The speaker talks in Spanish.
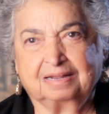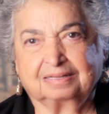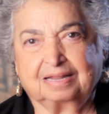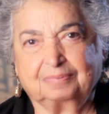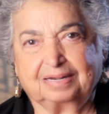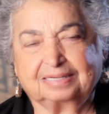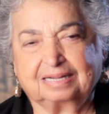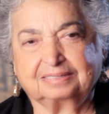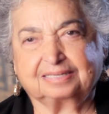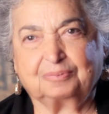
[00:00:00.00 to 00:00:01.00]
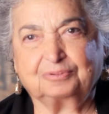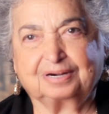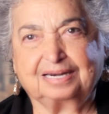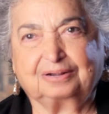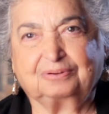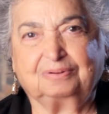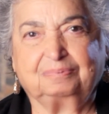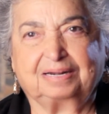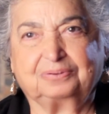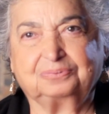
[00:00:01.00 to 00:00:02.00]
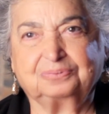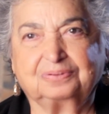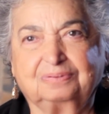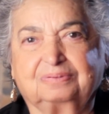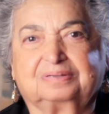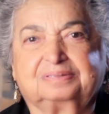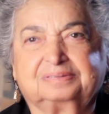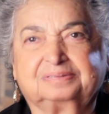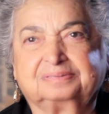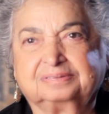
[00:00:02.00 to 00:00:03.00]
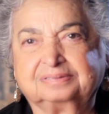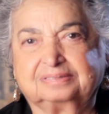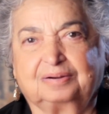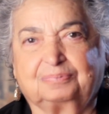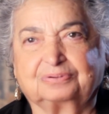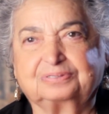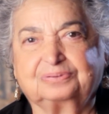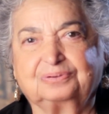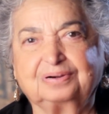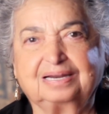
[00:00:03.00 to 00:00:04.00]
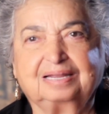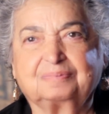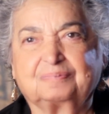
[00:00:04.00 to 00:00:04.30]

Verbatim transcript: También está muy rico el menudo, el pozole,